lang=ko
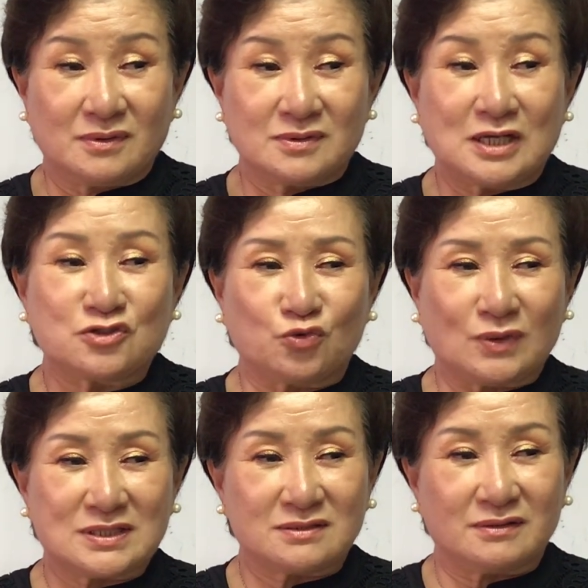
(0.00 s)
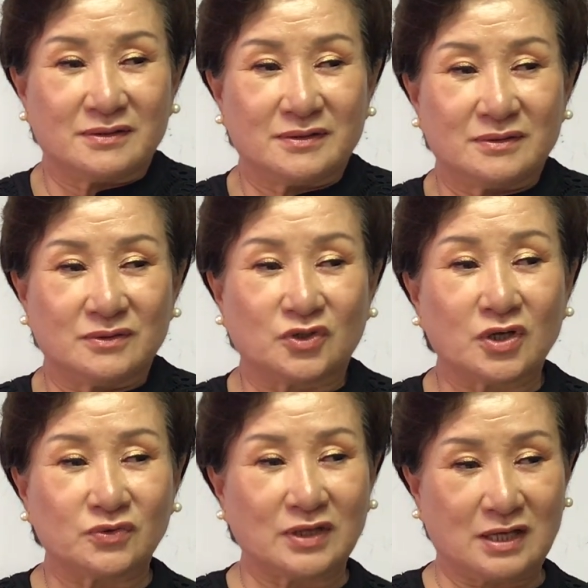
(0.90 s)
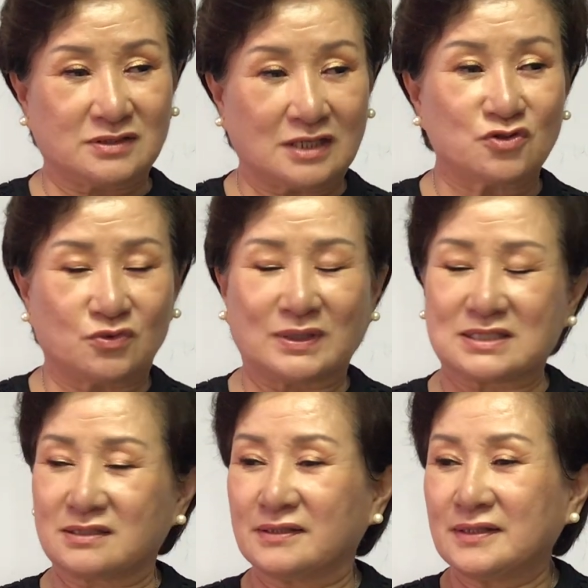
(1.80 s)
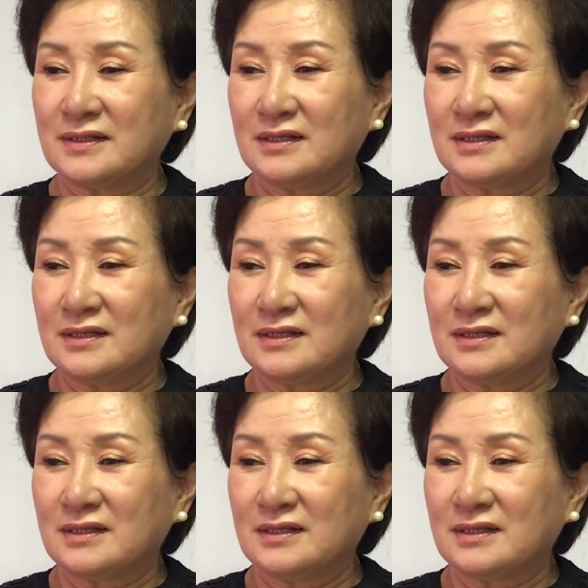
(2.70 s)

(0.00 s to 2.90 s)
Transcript: 찾으러 왔어요. 어떻게 어떻게 찾으러 왔어.